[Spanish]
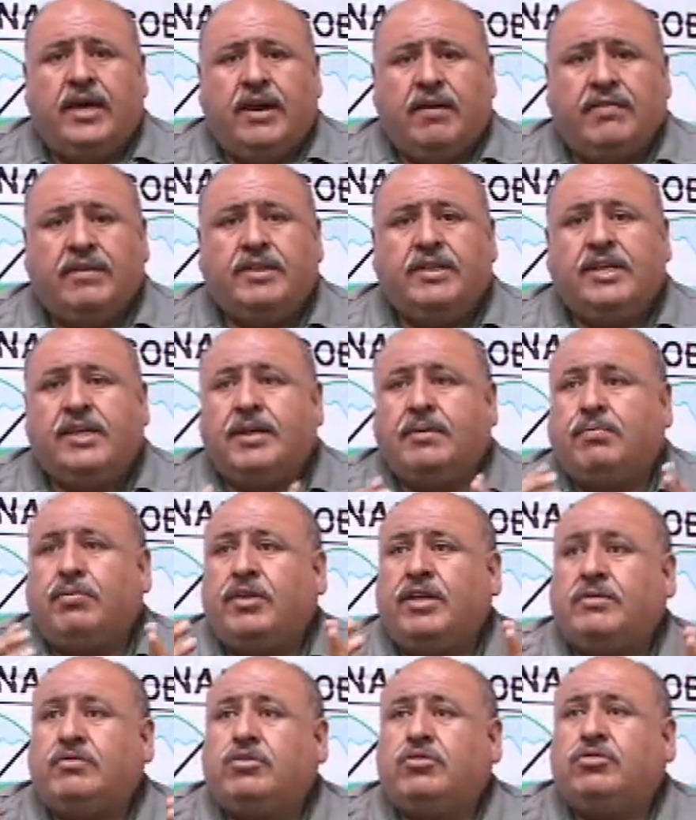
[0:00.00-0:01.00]
a fin de que
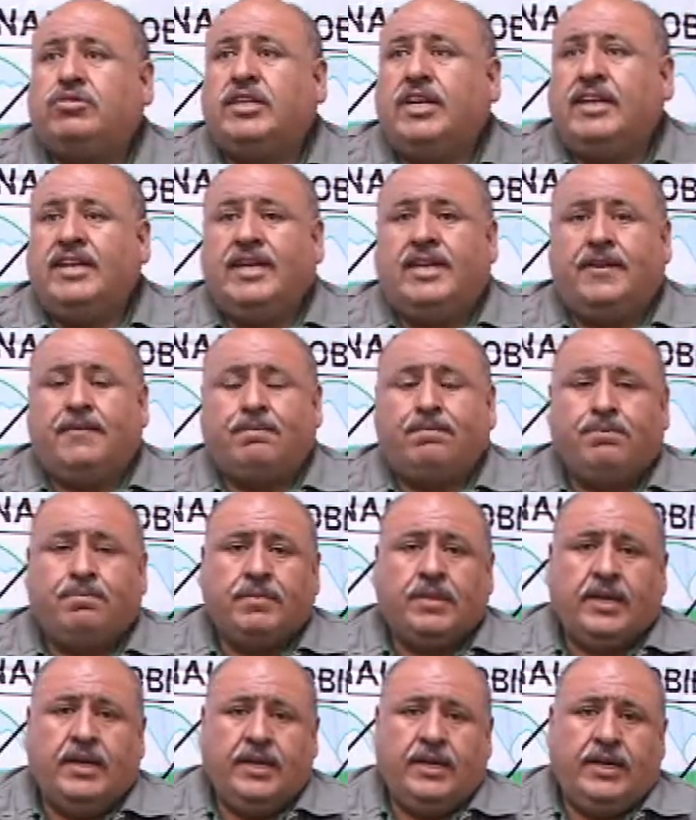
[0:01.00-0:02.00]
podamos tener
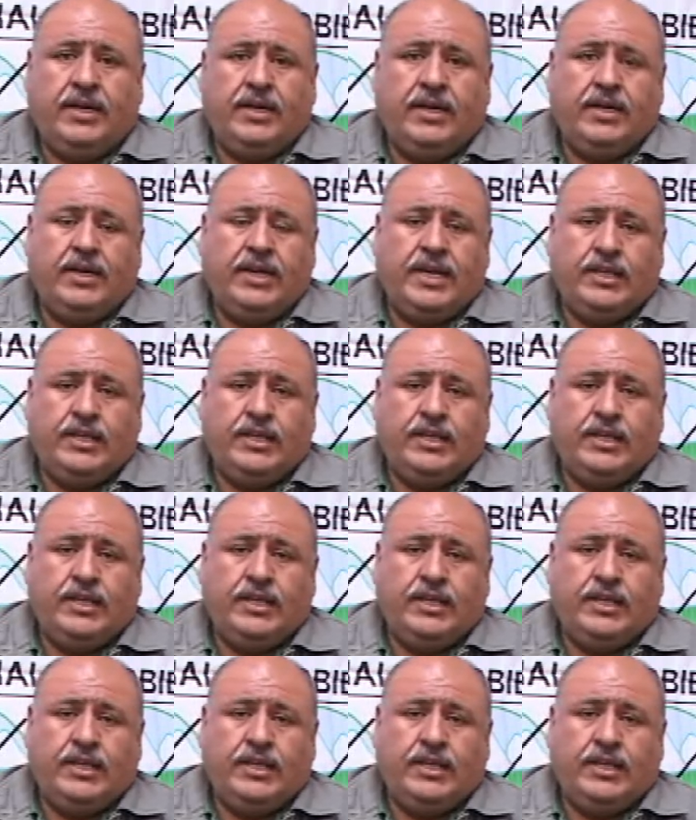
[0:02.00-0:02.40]
eh,